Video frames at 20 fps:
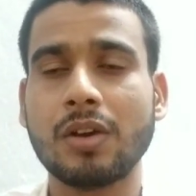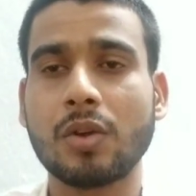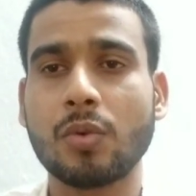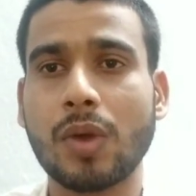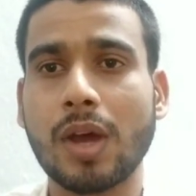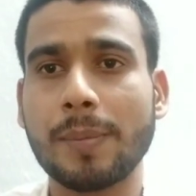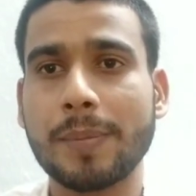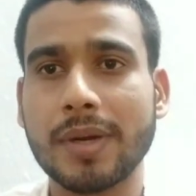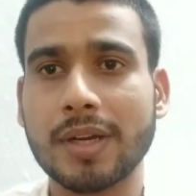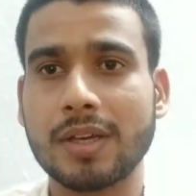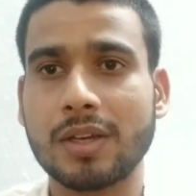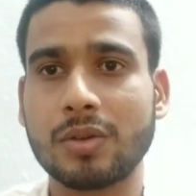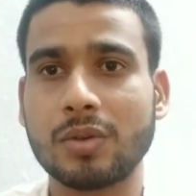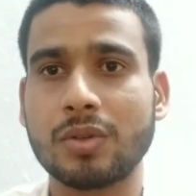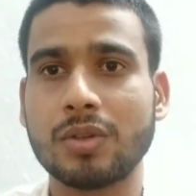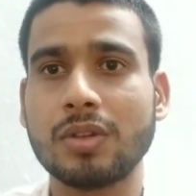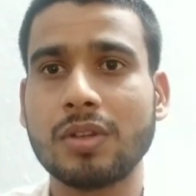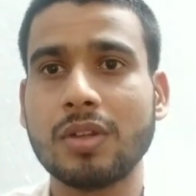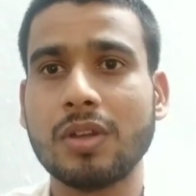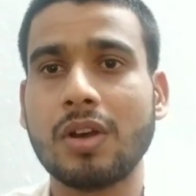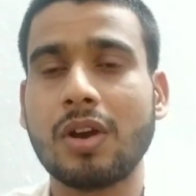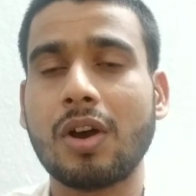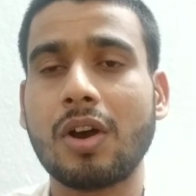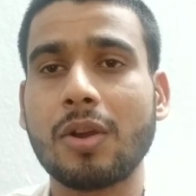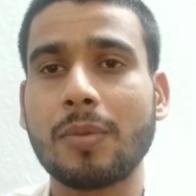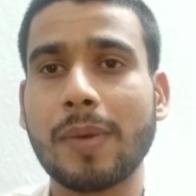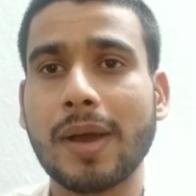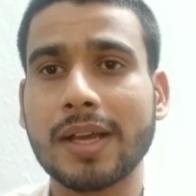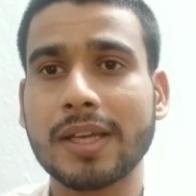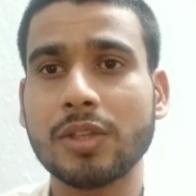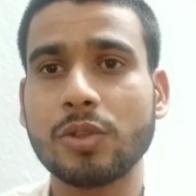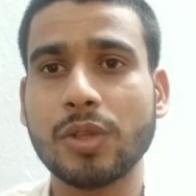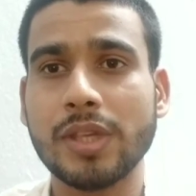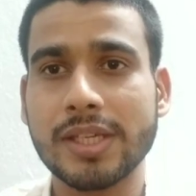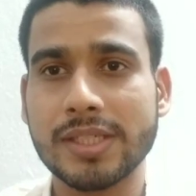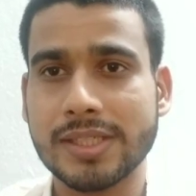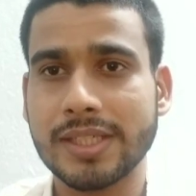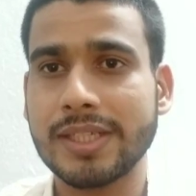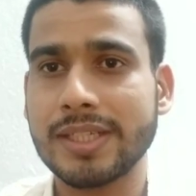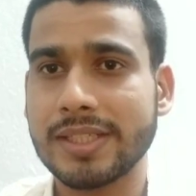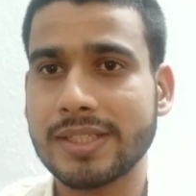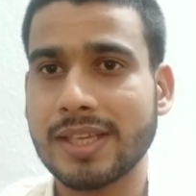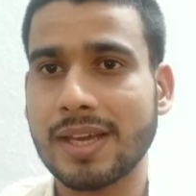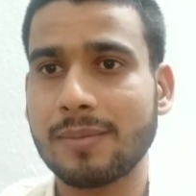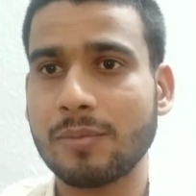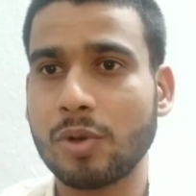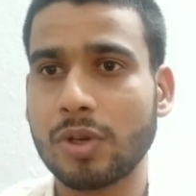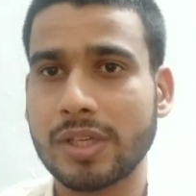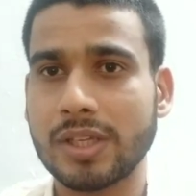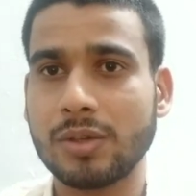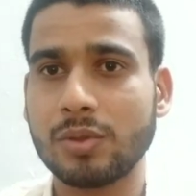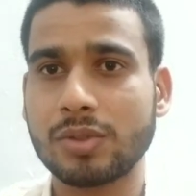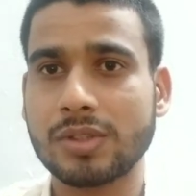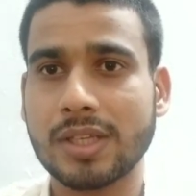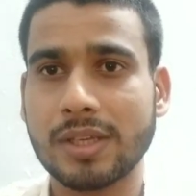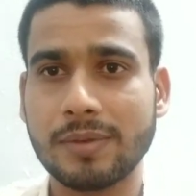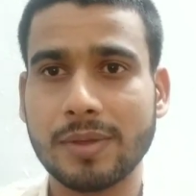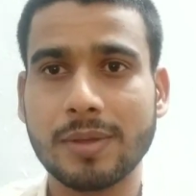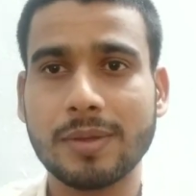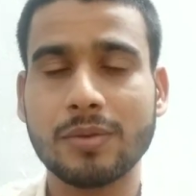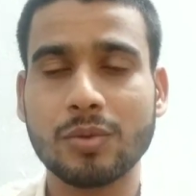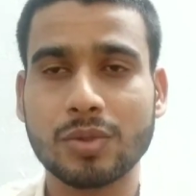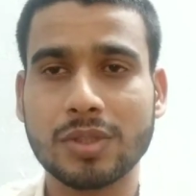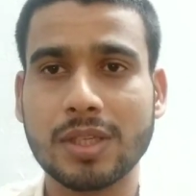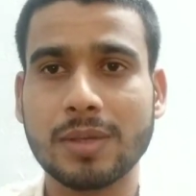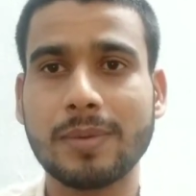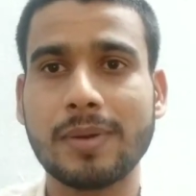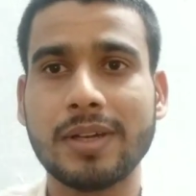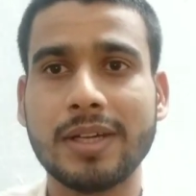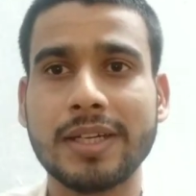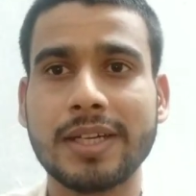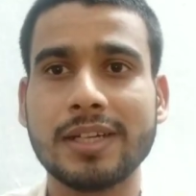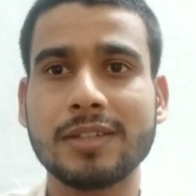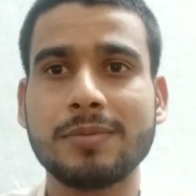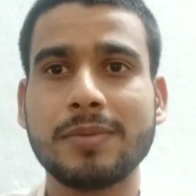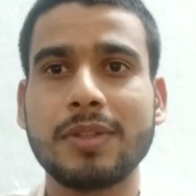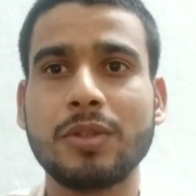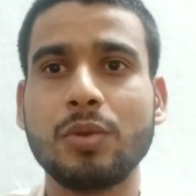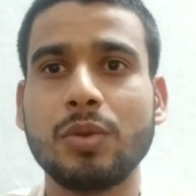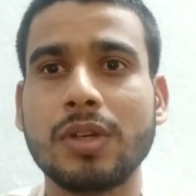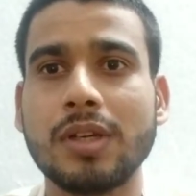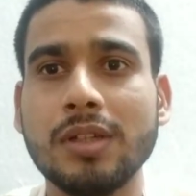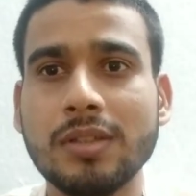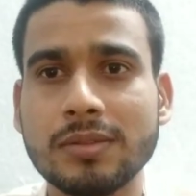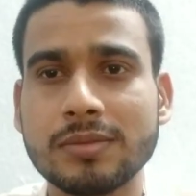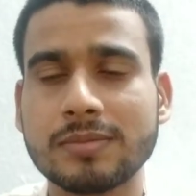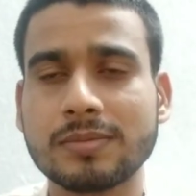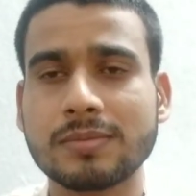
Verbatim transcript: और वहाँ पर करो और बाकी जो एग्जिट एग्ज़ाम होगी उसके भी उसके डिटेल्स मैं दूंगा